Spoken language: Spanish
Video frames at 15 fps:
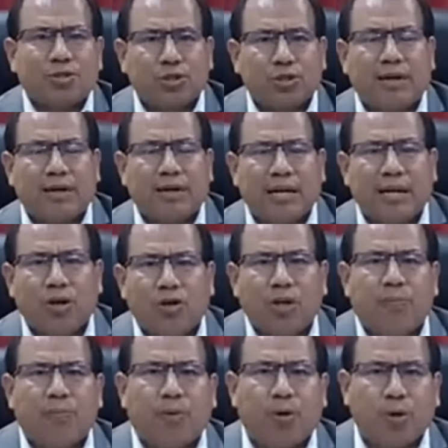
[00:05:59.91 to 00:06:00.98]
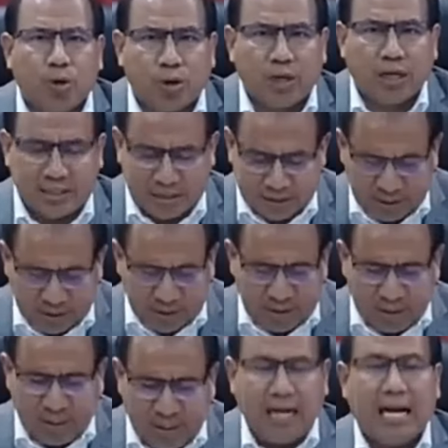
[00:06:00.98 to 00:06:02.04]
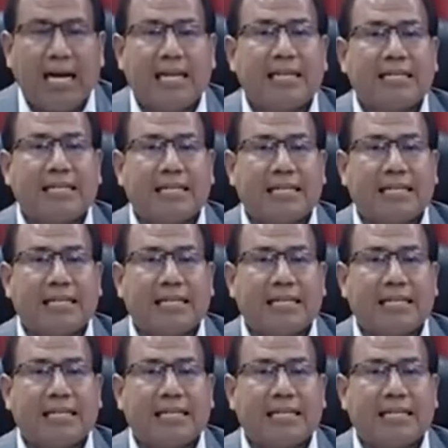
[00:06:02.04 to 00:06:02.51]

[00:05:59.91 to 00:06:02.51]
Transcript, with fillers: son trabajadores por horas. Hay